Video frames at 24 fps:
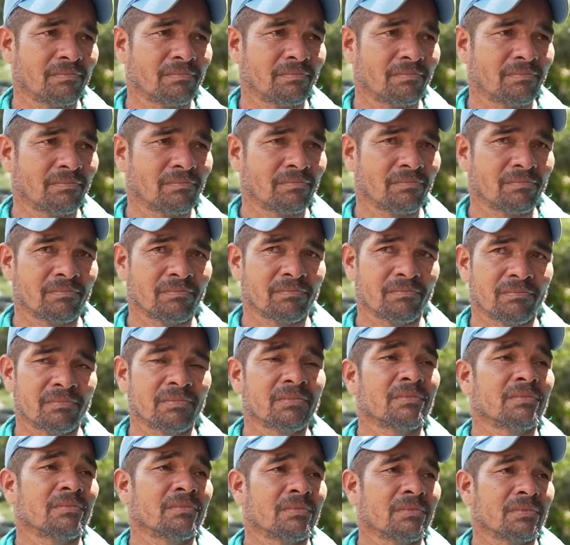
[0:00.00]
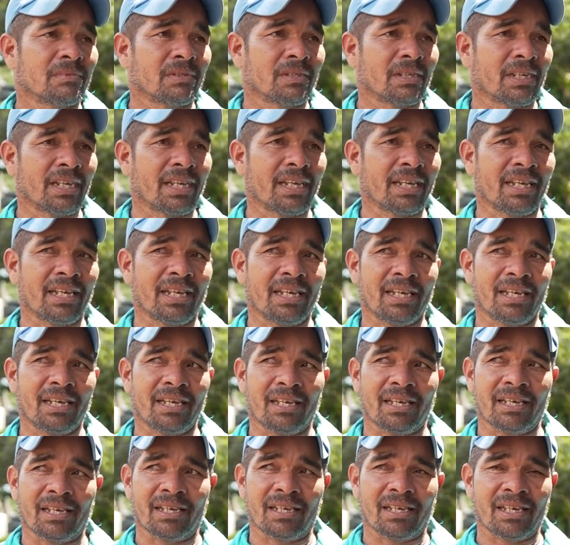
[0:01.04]
habido bastante palos de
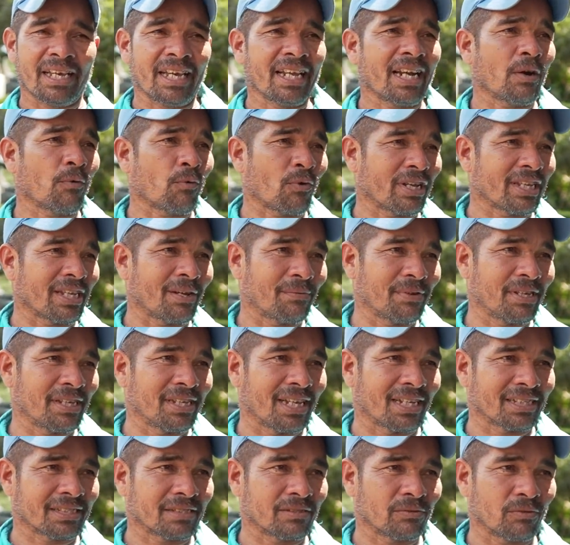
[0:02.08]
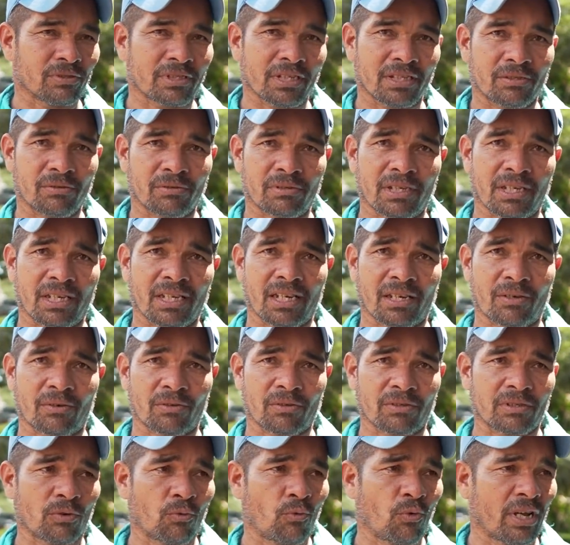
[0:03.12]
guayaba. Eran guayabillas, no sé si ustedes las
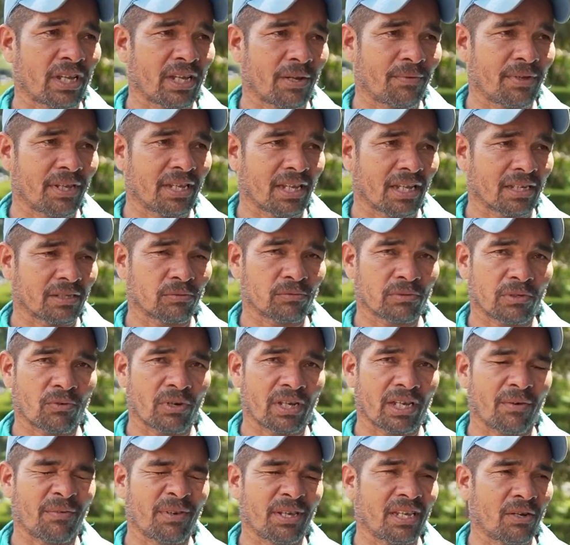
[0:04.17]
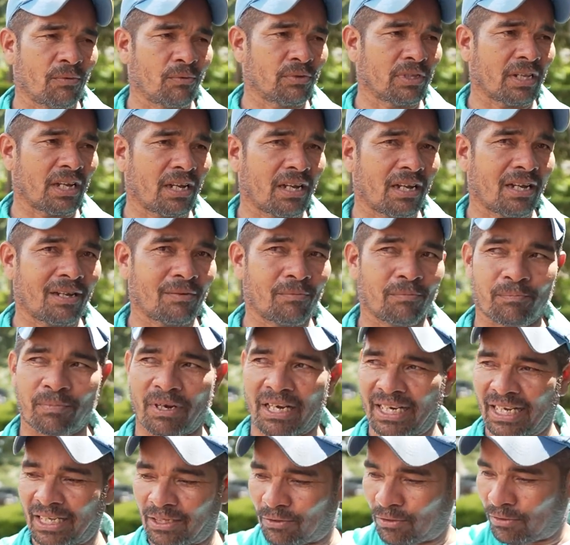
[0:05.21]
conocen. Guayabillas. No, Guayabilla un
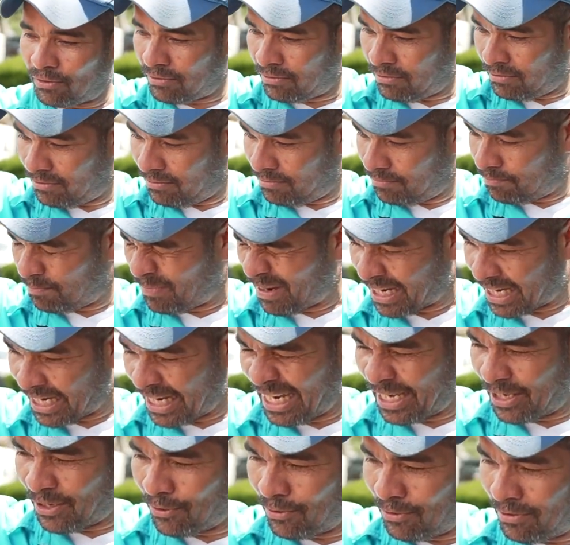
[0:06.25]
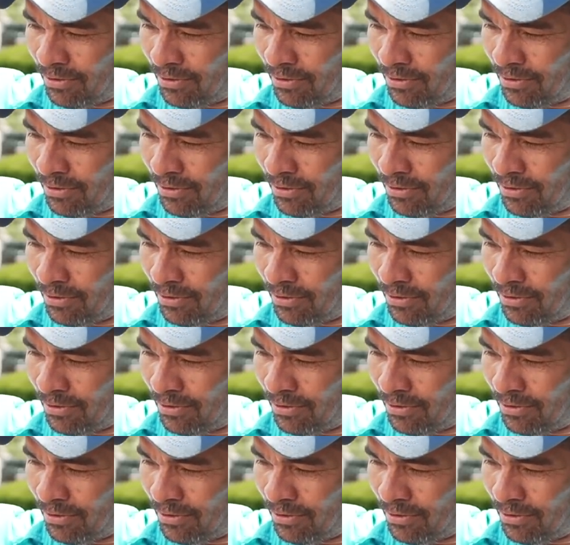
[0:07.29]
palito pequeño